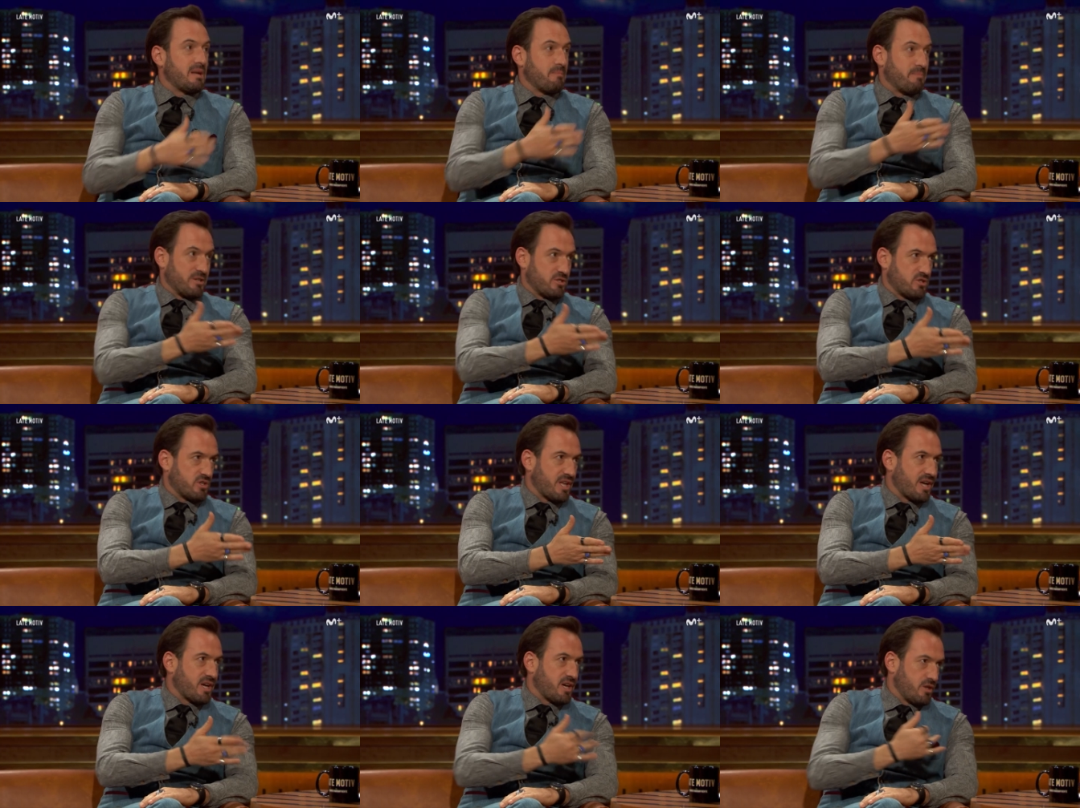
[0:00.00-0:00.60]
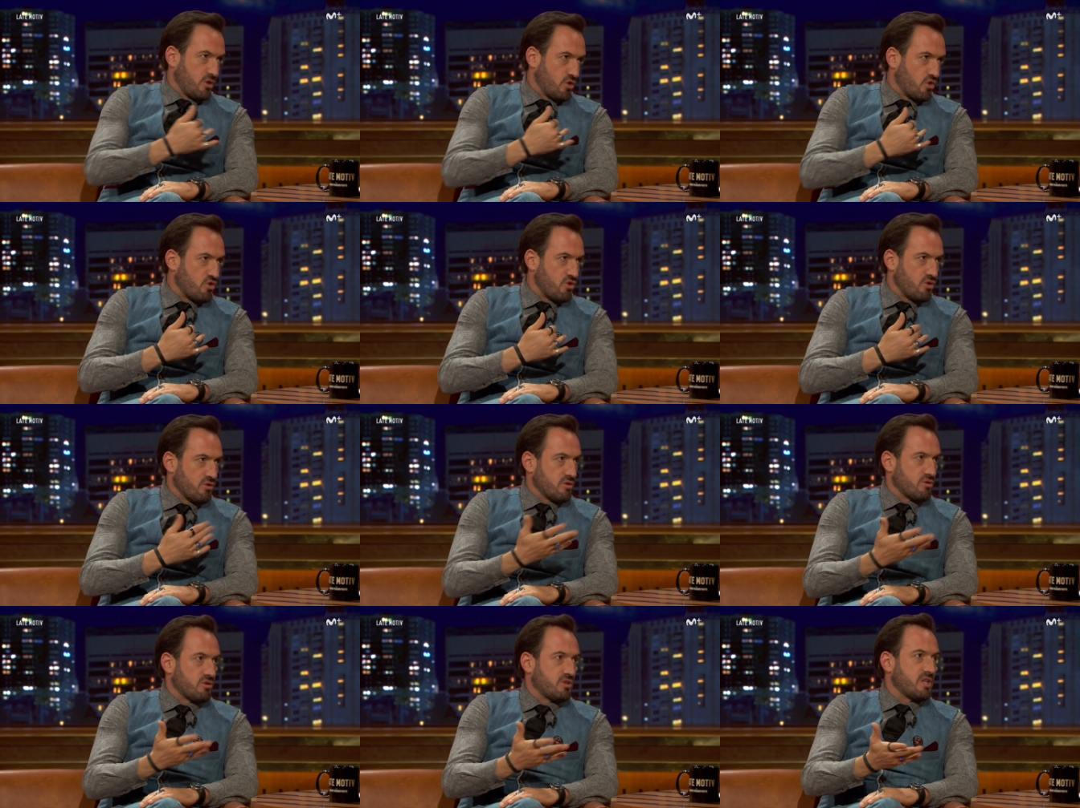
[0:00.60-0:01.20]
el personaje, no
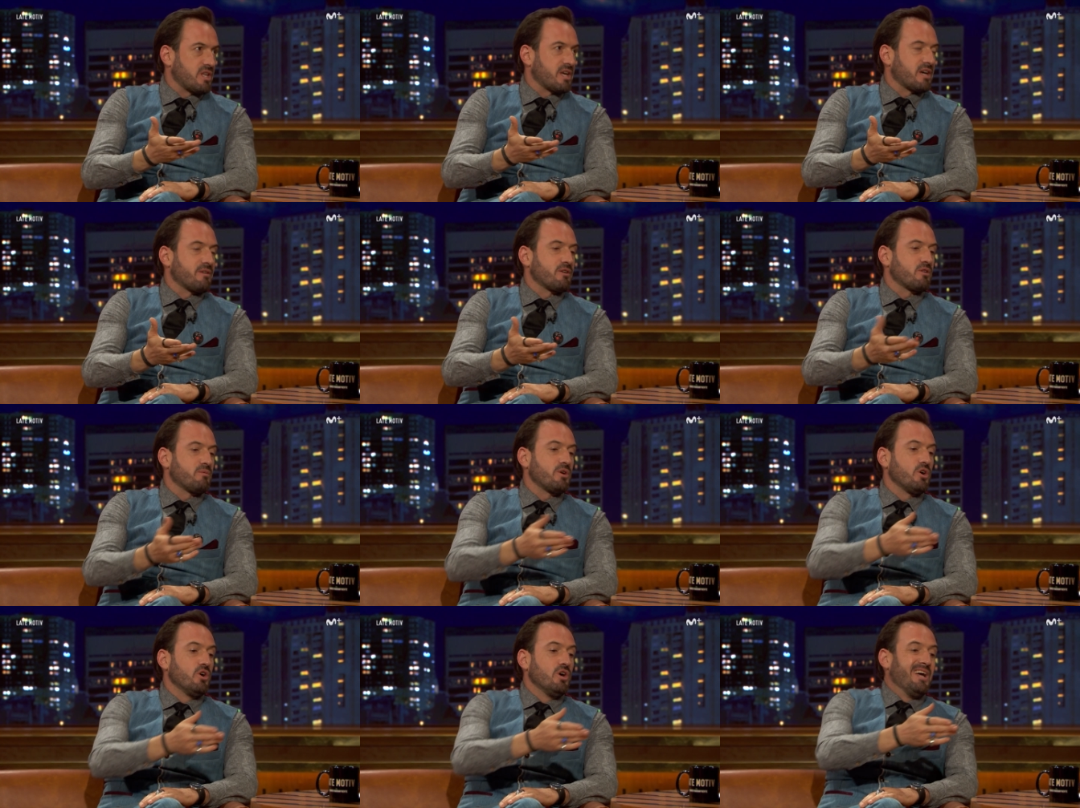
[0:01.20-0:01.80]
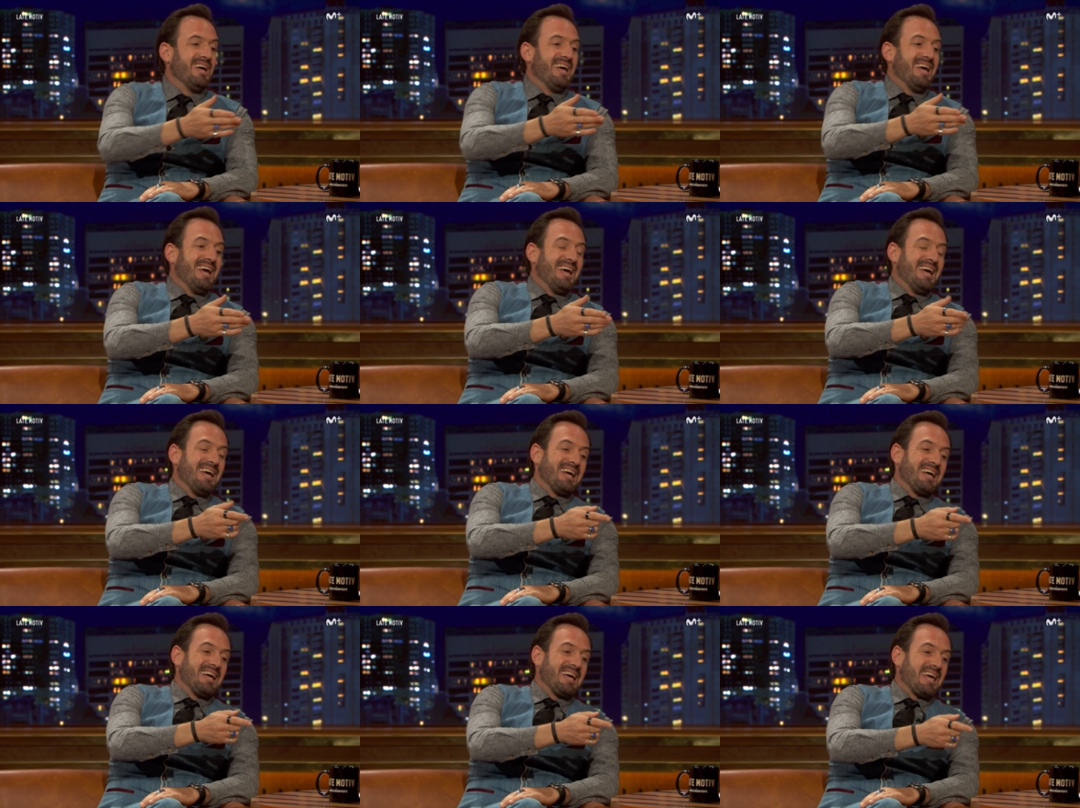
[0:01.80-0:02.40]
yo,
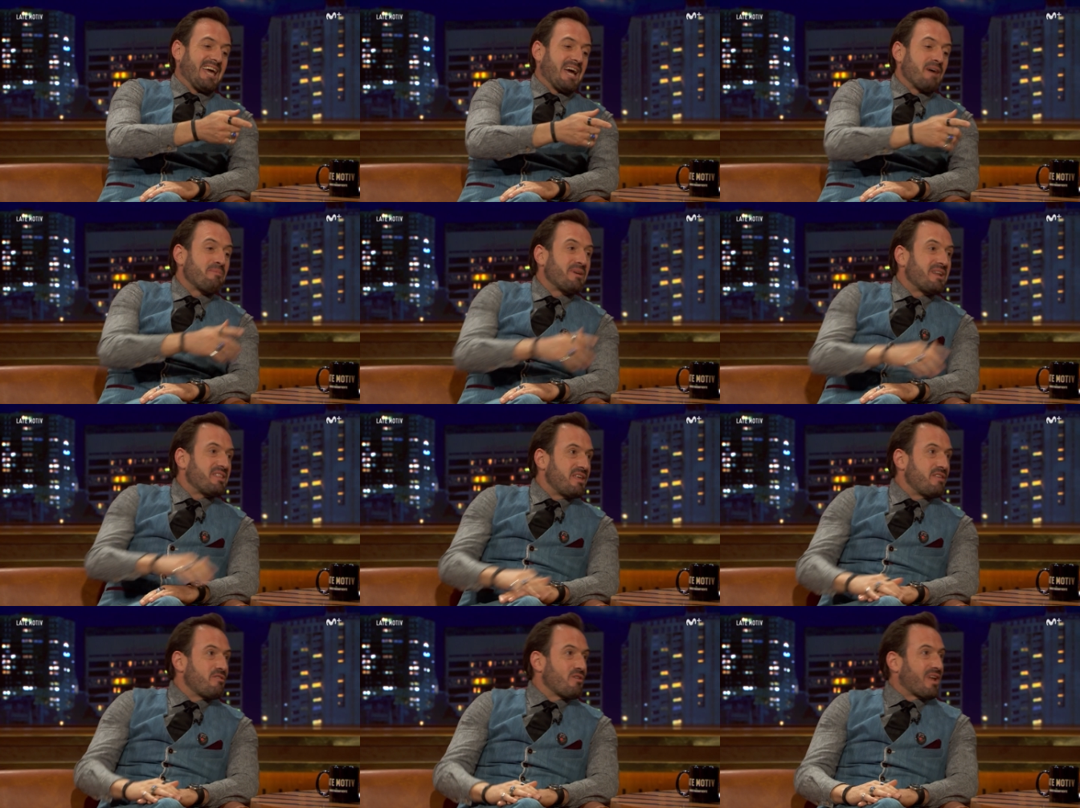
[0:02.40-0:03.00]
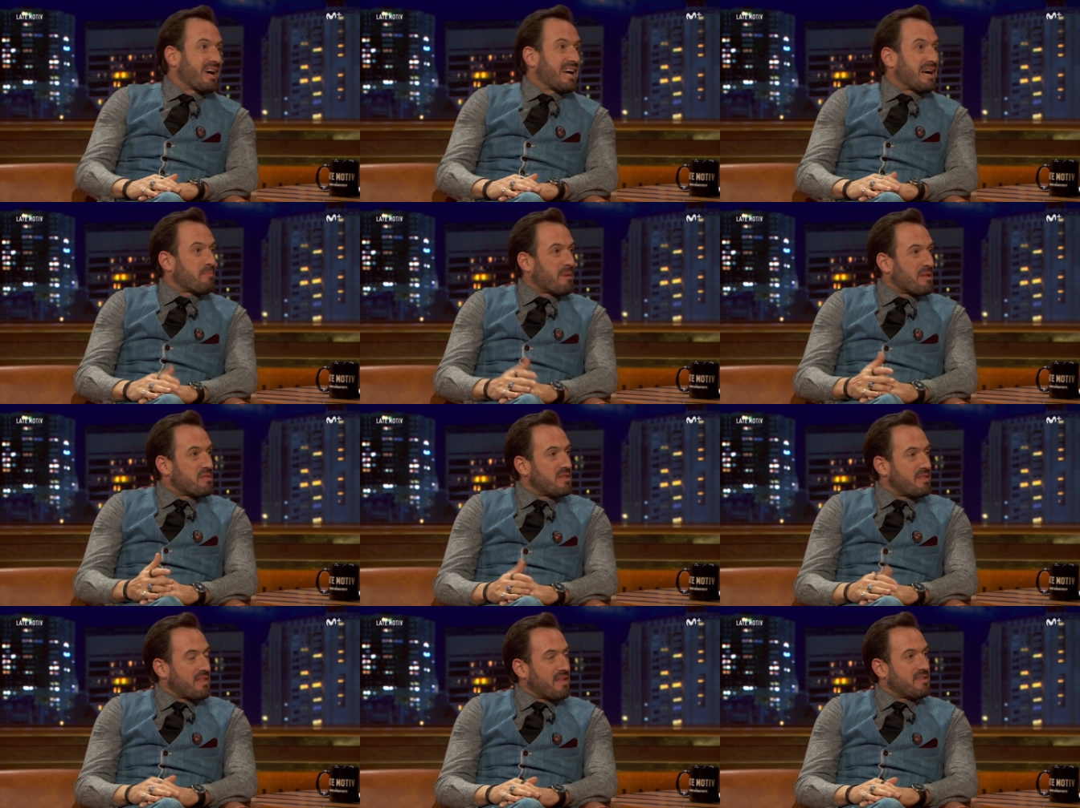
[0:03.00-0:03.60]
que, ha perdido la
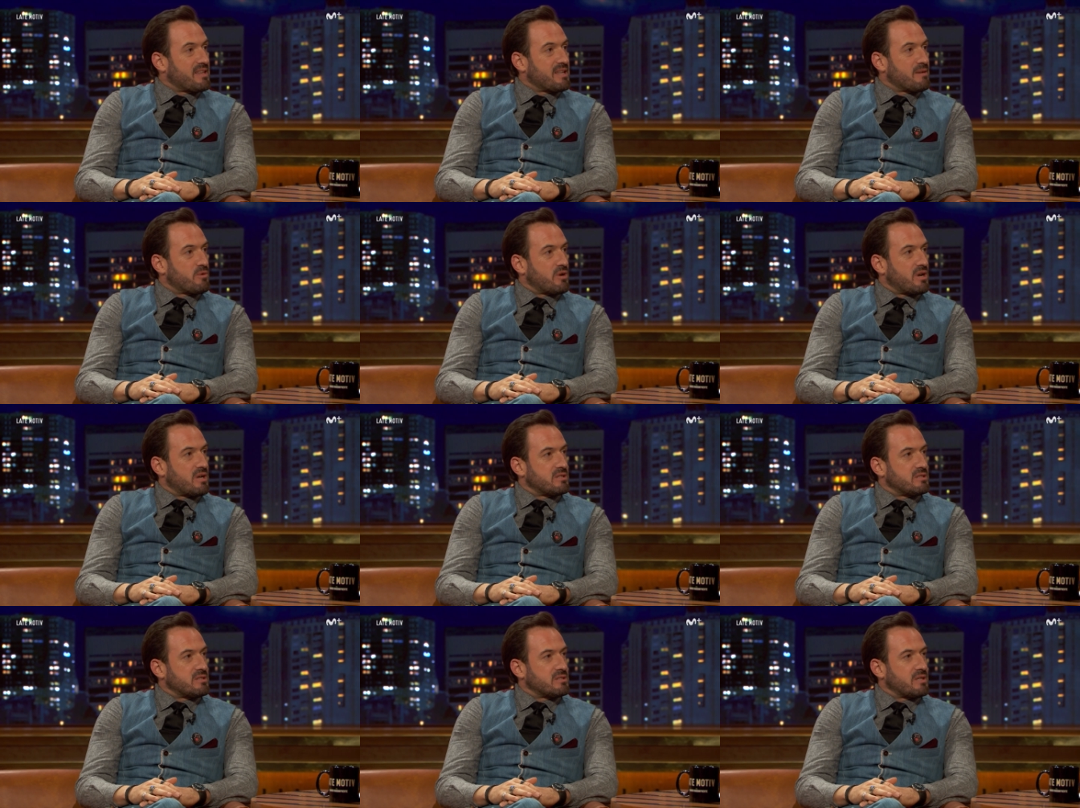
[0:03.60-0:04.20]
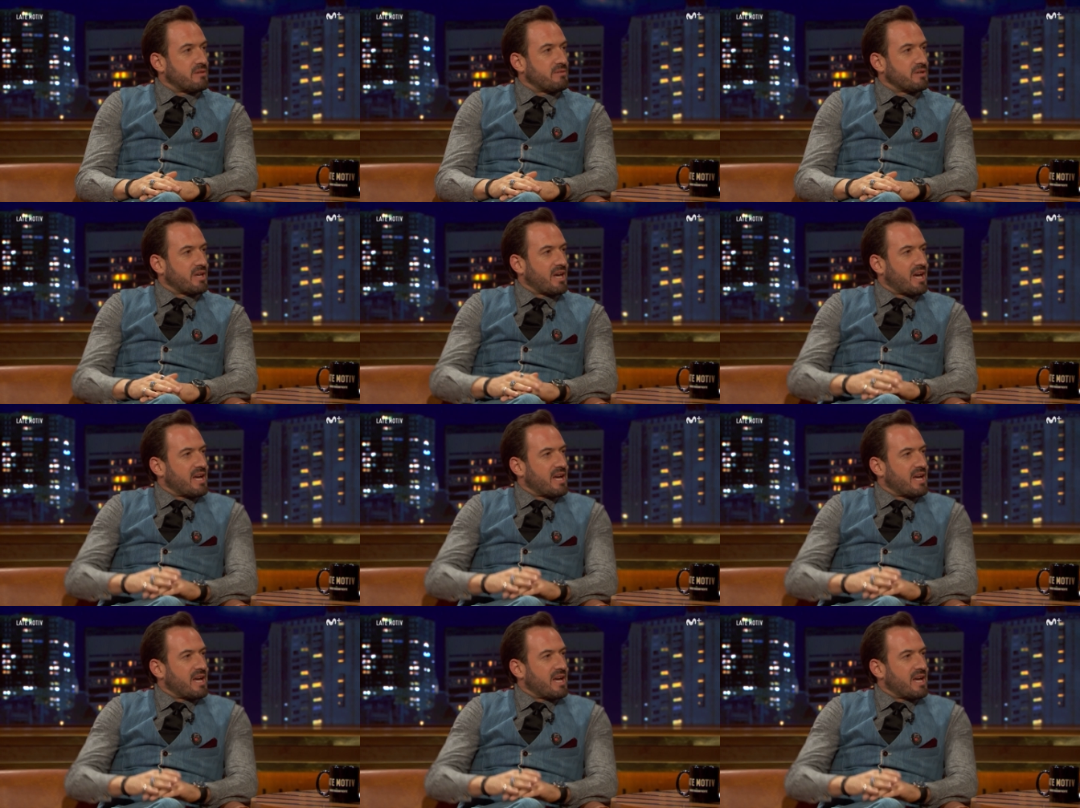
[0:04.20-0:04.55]
capacidad de enamorarse, ¿sabes?